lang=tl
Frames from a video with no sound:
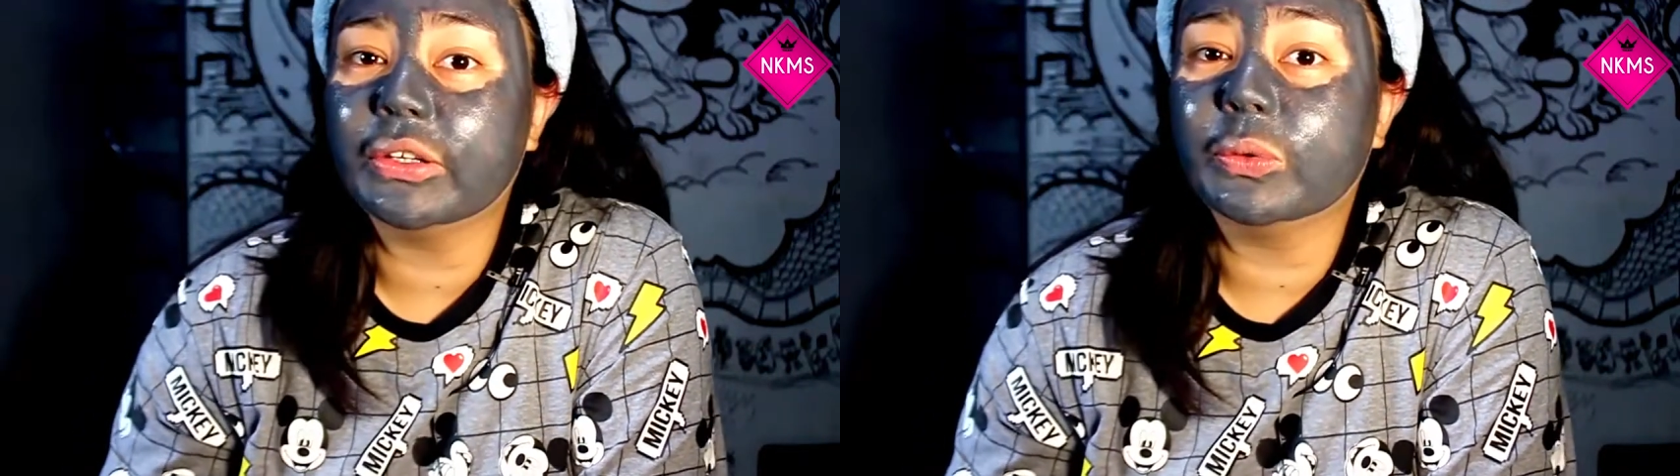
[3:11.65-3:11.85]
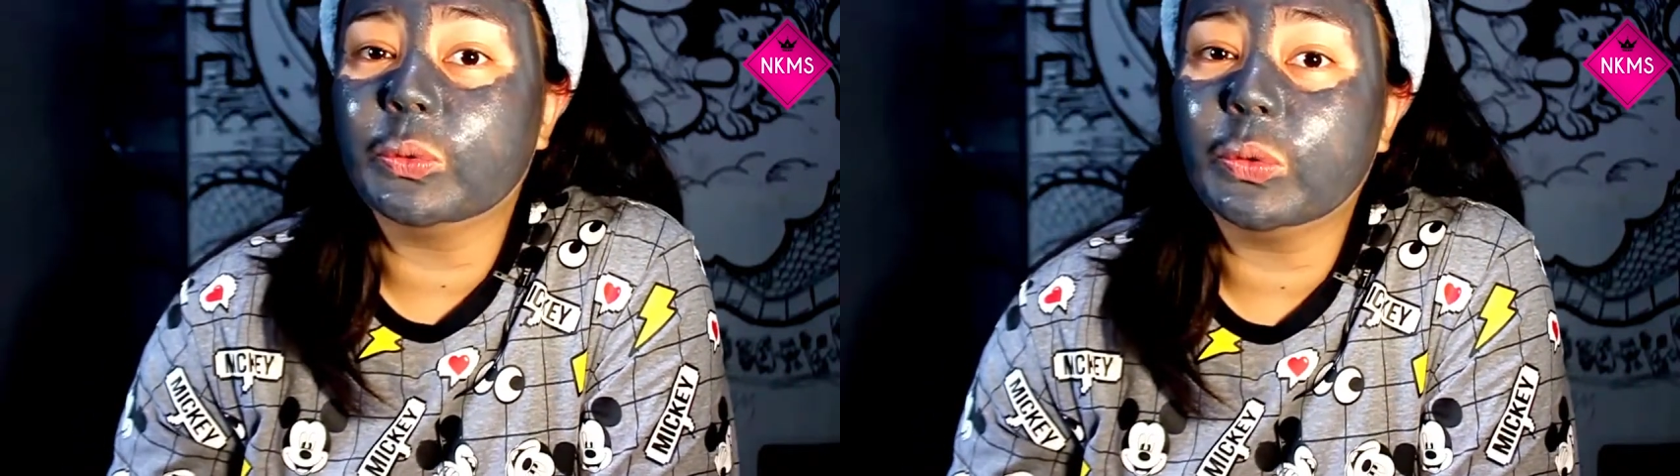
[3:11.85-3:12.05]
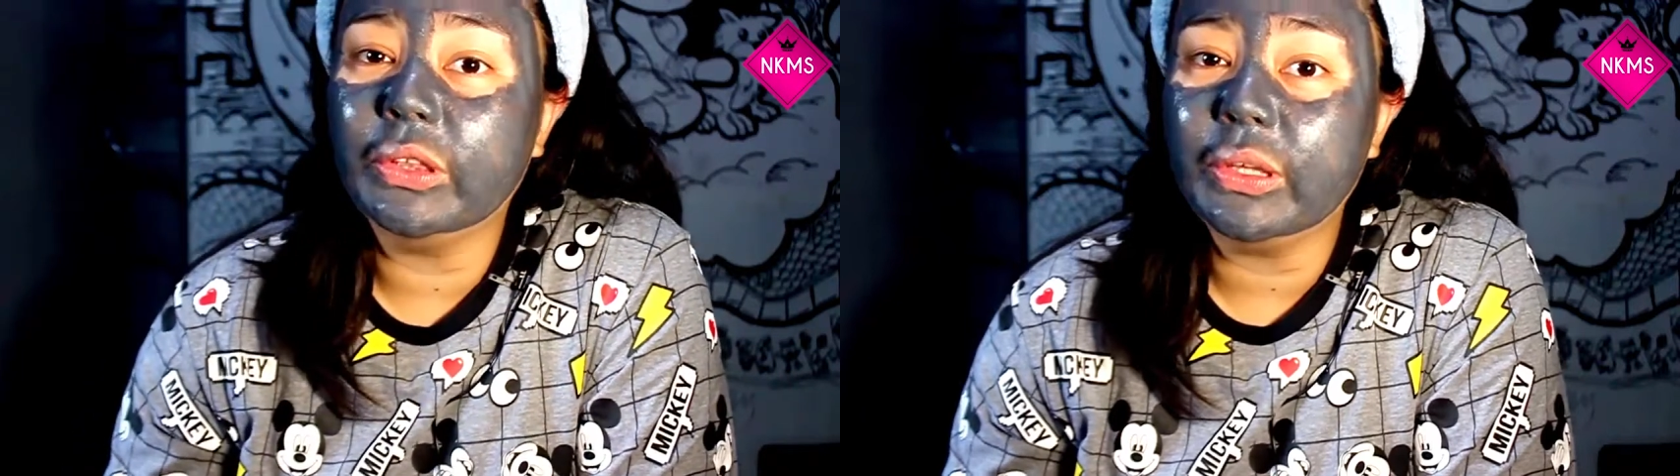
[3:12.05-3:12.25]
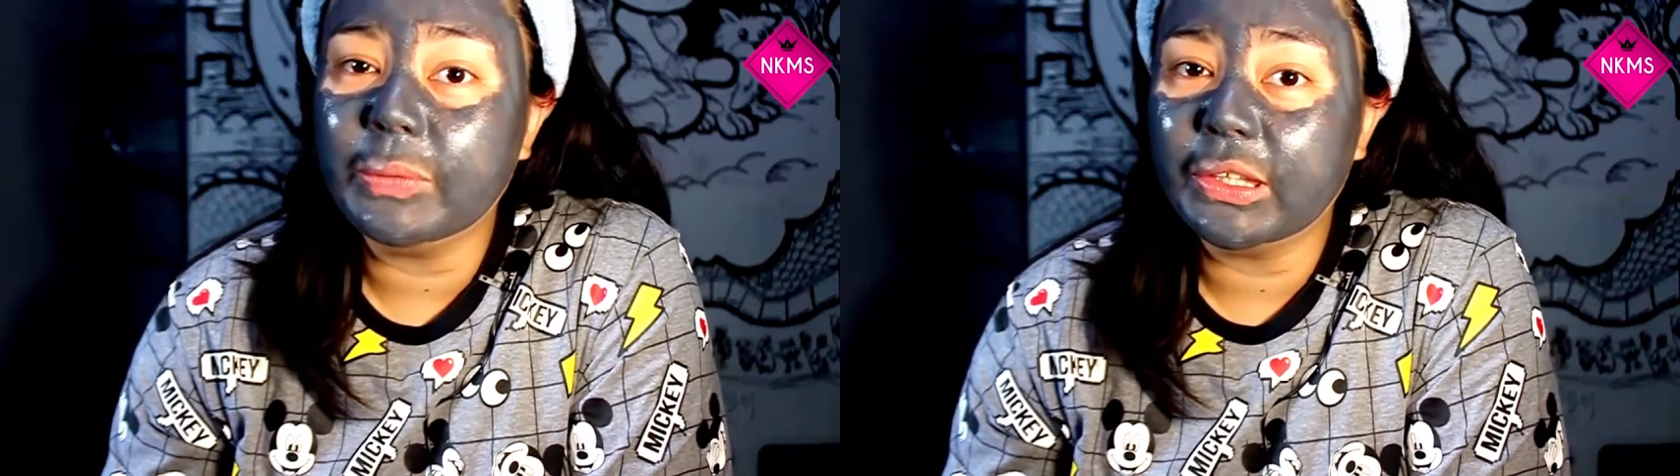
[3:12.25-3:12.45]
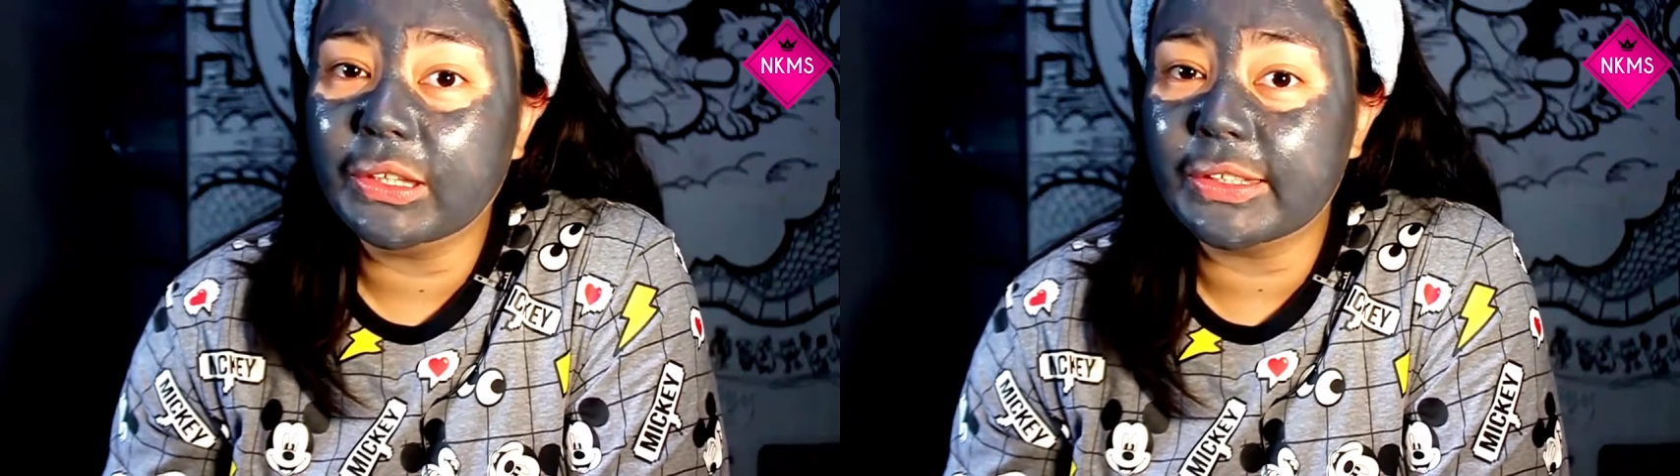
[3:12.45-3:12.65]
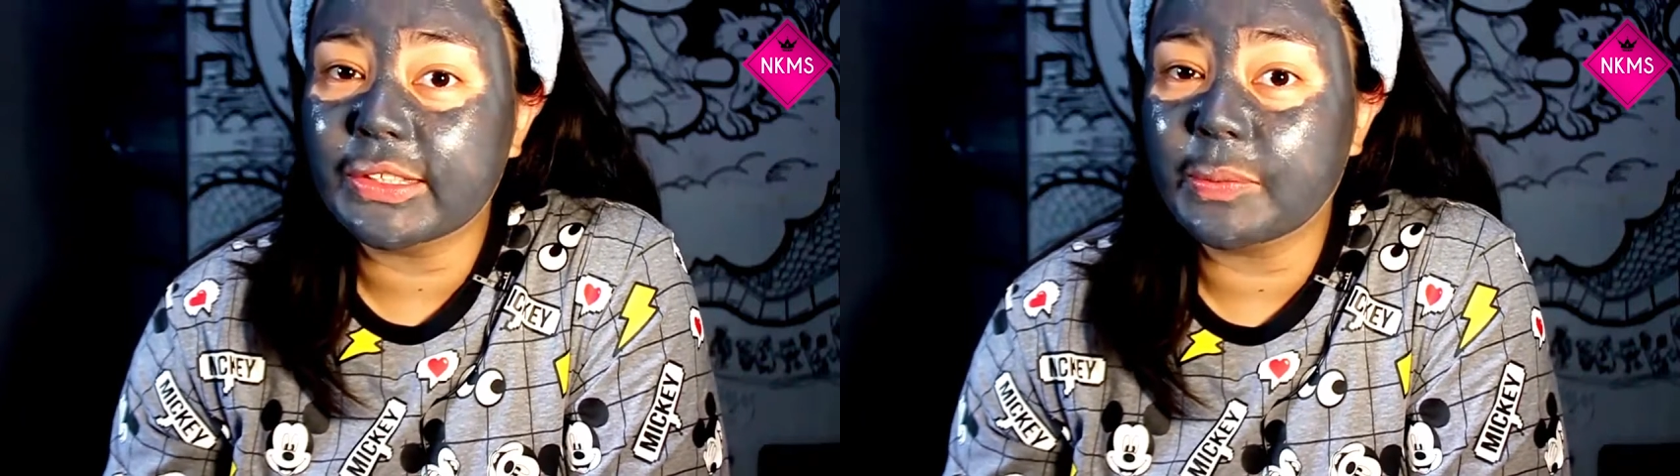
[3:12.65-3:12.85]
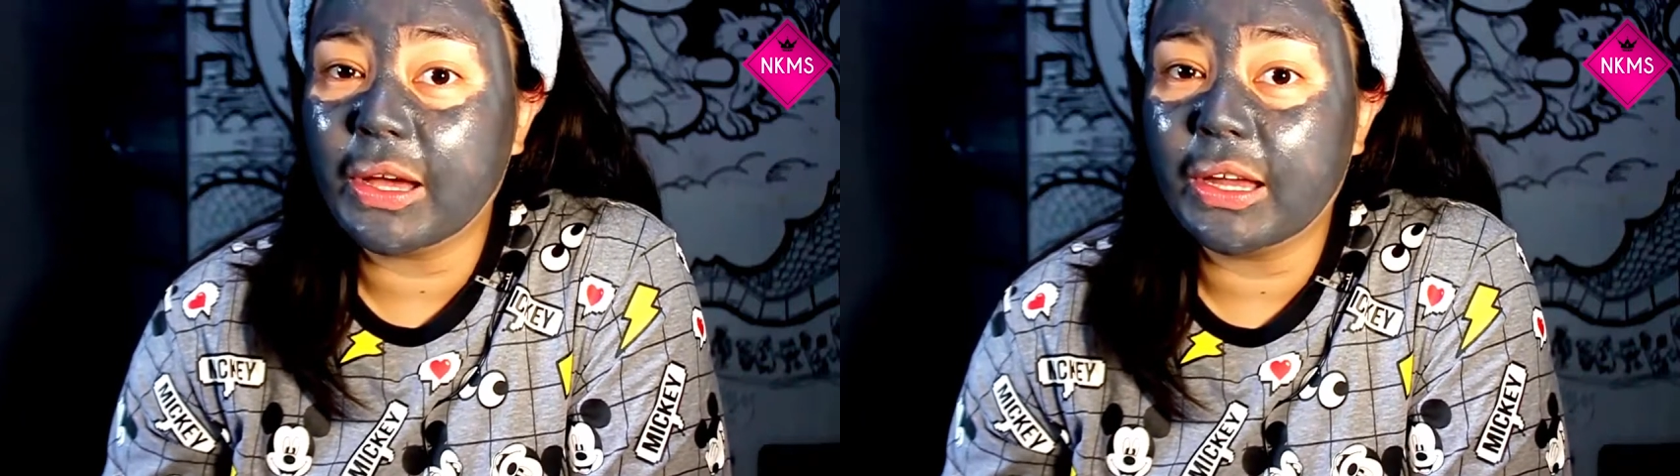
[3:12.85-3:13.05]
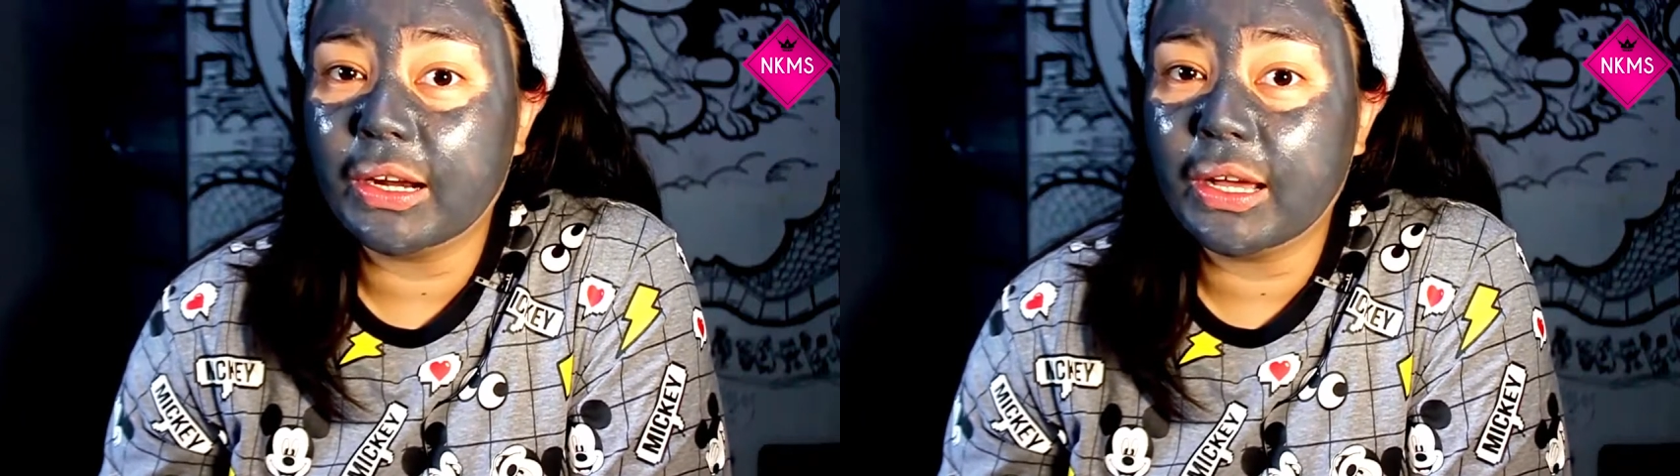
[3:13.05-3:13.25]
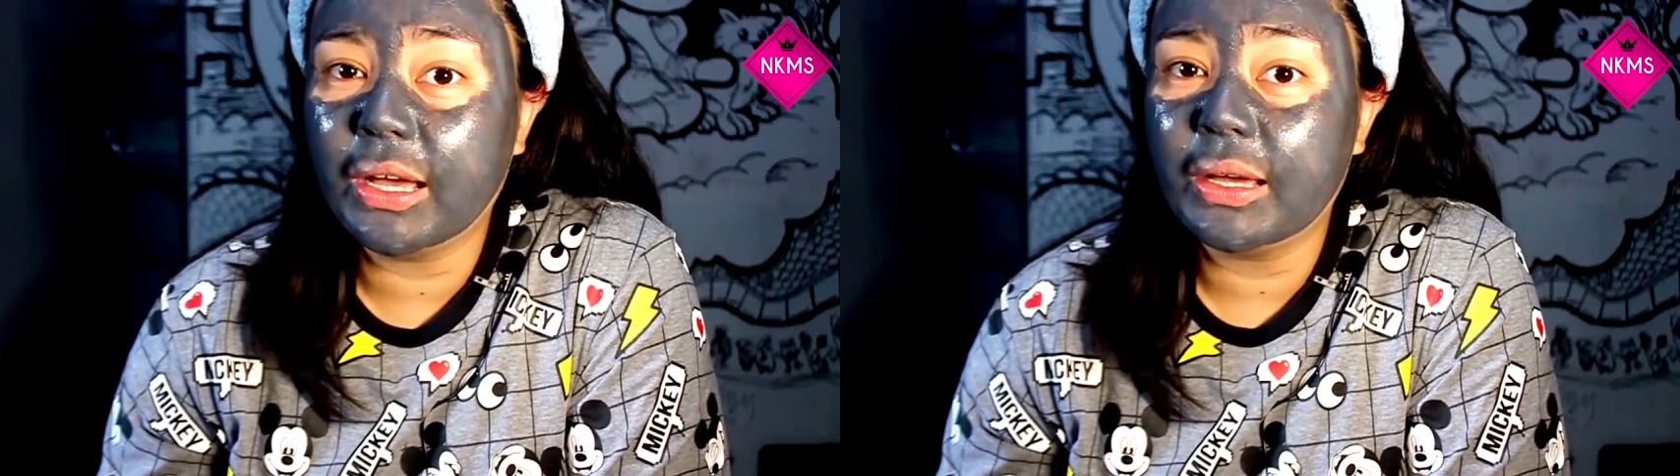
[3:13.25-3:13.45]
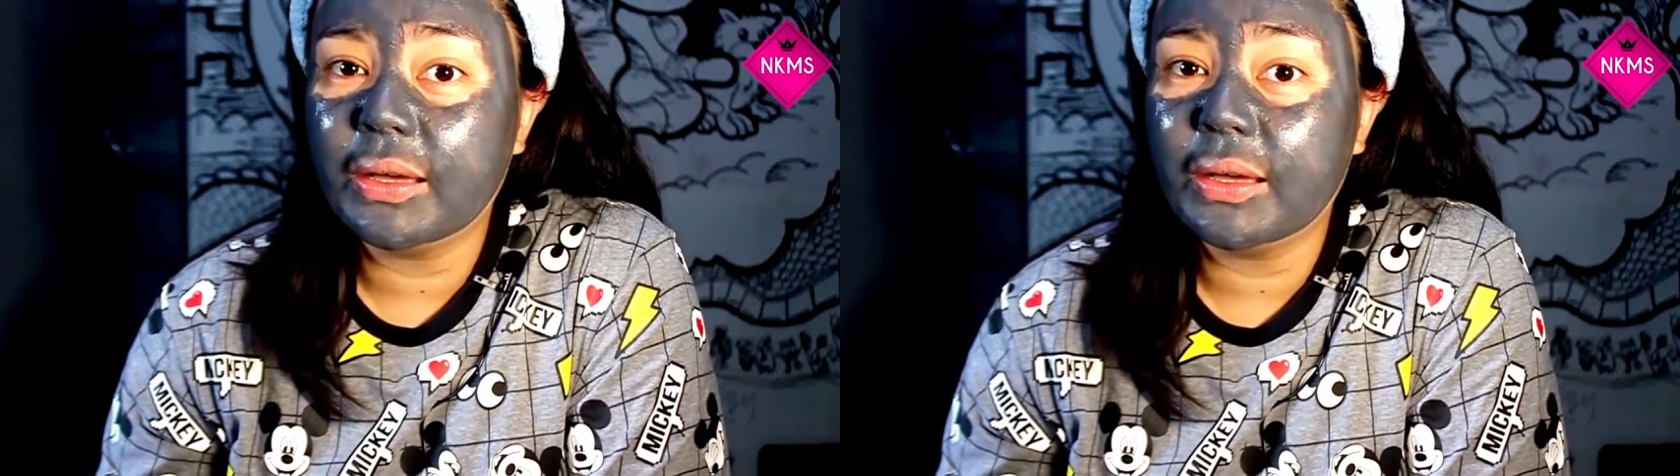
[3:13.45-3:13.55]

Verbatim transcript: yung 20 minutes para